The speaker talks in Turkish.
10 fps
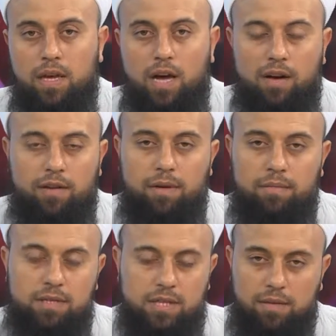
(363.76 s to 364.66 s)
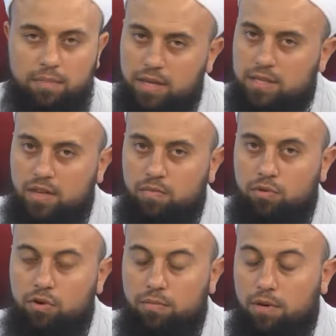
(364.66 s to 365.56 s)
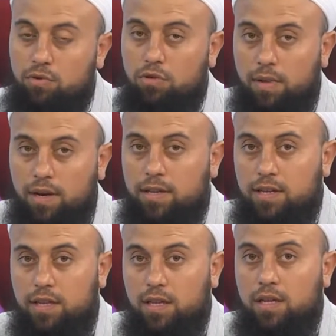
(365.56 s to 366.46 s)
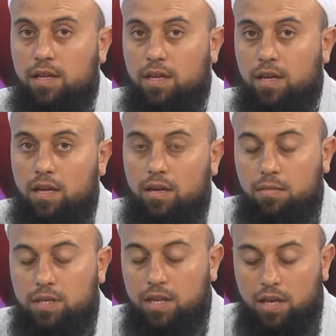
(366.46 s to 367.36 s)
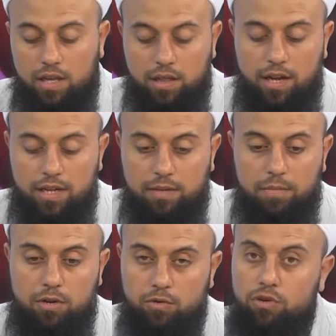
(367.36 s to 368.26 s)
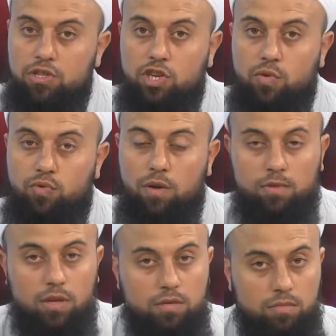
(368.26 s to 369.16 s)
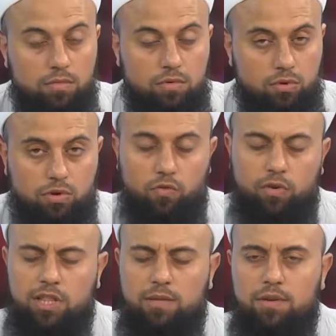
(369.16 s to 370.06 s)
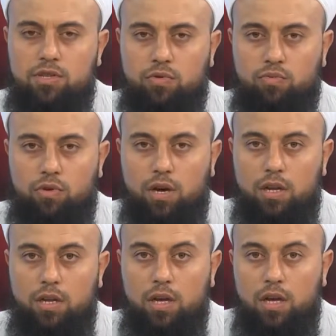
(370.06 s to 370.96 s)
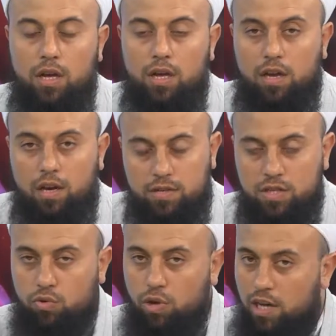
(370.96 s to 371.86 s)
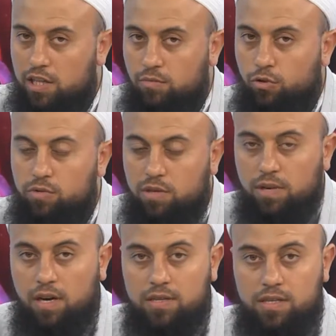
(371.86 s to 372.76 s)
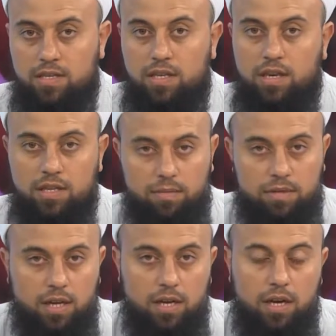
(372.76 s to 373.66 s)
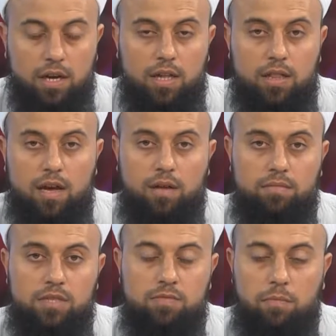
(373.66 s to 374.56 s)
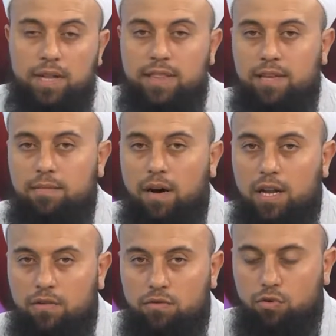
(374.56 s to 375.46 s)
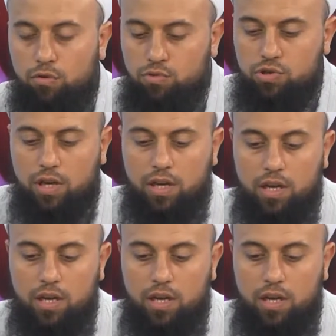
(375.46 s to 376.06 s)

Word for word: Ama ben mesela bir esnaf biliyorum, bakıyorum hakikaten de mesela yıllardan beri o işi yapıyor hem de kuvvetli bir iş yapıyor yani. Kasasına öyle adam koymuş ama kasasındaki adamı da ne yapmış? Maddi manevi doyurmuş yani.